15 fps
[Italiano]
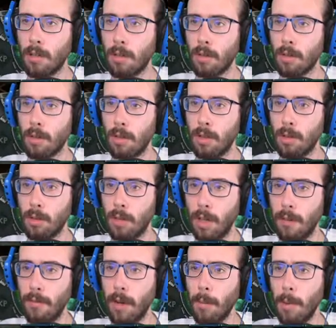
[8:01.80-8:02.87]
non ottieni
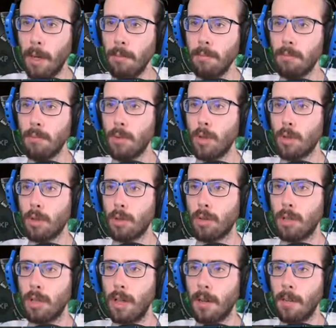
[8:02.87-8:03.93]
nulla. Vabbè, buono
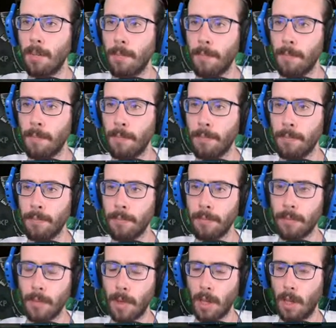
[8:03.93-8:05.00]
così, dai.
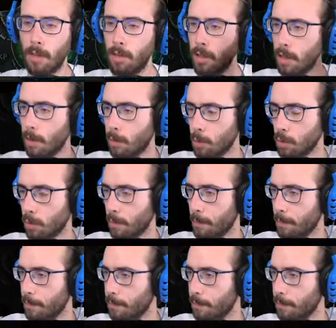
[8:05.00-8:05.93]
Scendiamo giù.